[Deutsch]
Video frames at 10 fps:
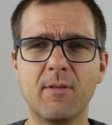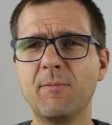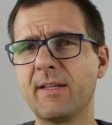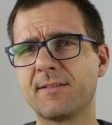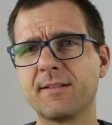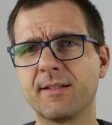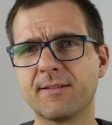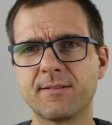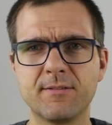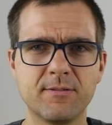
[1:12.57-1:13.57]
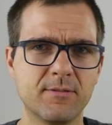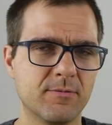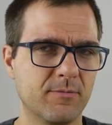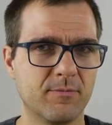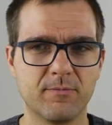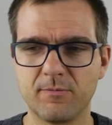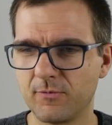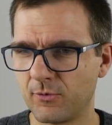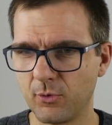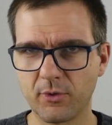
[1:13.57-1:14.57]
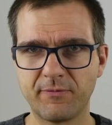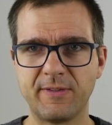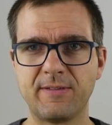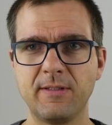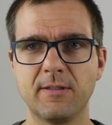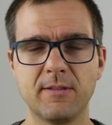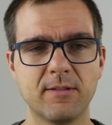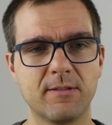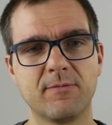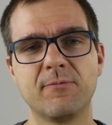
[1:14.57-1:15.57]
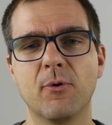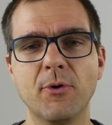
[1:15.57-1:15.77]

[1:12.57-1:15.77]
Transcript: Wenn wir jetzt die ganzen glorifizierenden